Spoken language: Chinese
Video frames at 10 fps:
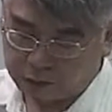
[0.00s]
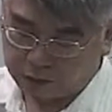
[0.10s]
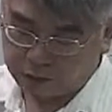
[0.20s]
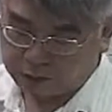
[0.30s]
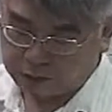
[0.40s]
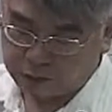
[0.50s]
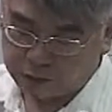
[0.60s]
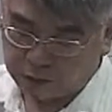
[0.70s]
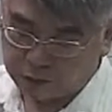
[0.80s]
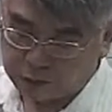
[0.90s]
个点，第四个
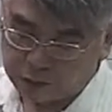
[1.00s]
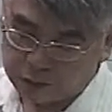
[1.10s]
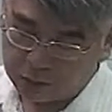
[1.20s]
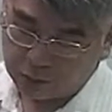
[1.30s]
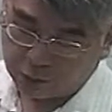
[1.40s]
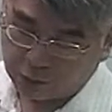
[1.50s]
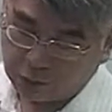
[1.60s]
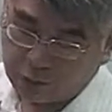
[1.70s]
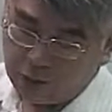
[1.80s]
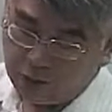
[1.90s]
点，以此类推，
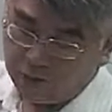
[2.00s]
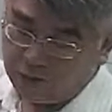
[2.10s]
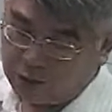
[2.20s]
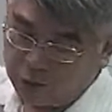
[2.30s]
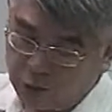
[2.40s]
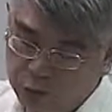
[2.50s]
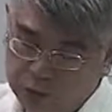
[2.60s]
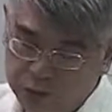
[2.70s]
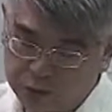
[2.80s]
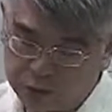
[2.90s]
发觉
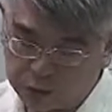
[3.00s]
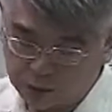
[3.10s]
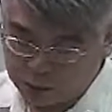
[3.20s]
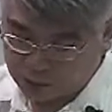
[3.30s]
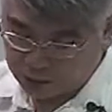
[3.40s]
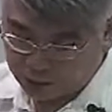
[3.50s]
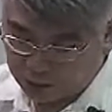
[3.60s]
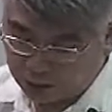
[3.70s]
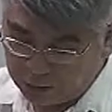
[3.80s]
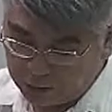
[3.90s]
这十个点呢
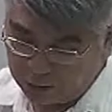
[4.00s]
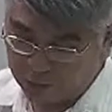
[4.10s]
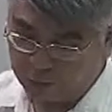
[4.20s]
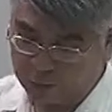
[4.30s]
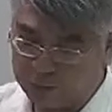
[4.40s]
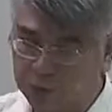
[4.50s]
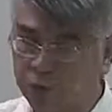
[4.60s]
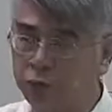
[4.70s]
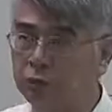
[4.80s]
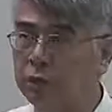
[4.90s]
跟四十
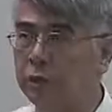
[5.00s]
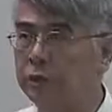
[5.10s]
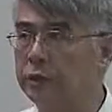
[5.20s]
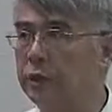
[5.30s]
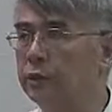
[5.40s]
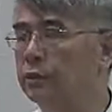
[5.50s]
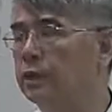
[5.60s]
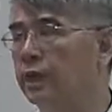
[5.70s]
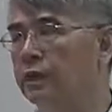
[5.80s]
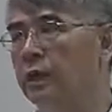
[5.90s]
度角的线
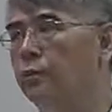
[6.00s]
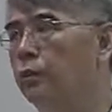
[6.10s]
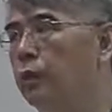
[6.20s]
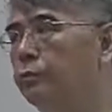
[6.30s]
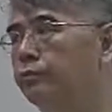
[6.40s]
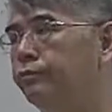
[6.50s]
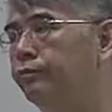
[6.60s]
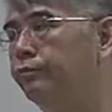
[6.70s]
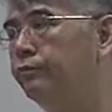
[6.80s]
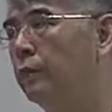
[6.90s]
相差不远，
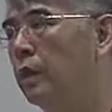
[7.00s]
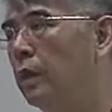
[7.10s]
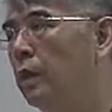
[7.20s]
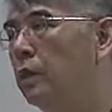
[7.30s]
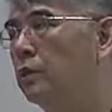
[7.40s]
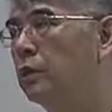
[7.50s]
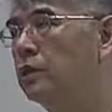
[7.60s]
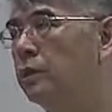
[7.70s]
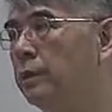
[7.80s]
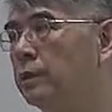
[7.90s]
所以
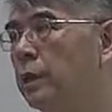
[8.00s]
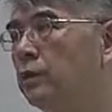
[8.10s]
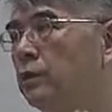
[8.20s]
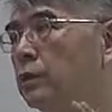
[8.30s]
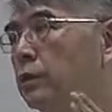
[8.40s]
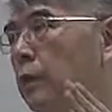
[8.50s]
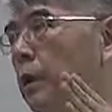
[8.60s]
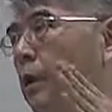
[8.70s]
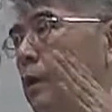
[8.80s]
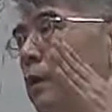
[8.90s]
基本上都是什么
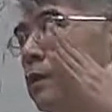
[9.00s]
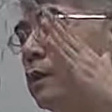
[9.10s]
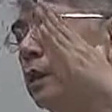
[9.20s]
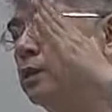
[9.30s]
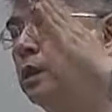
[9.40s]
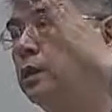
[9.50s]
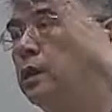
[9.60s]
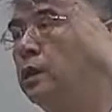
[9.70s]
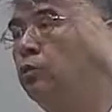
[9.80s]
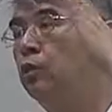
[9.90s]
呈现
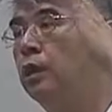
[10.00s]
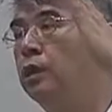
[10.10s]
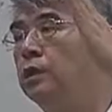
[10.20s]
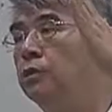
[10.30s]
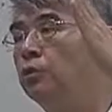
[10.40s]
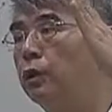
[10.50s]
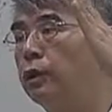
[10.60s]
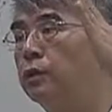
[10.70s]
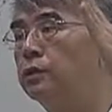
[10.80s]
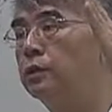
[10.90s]
一对一的状态
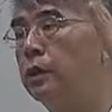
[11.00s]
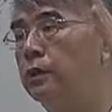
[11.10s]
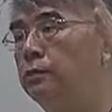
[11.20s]
之下，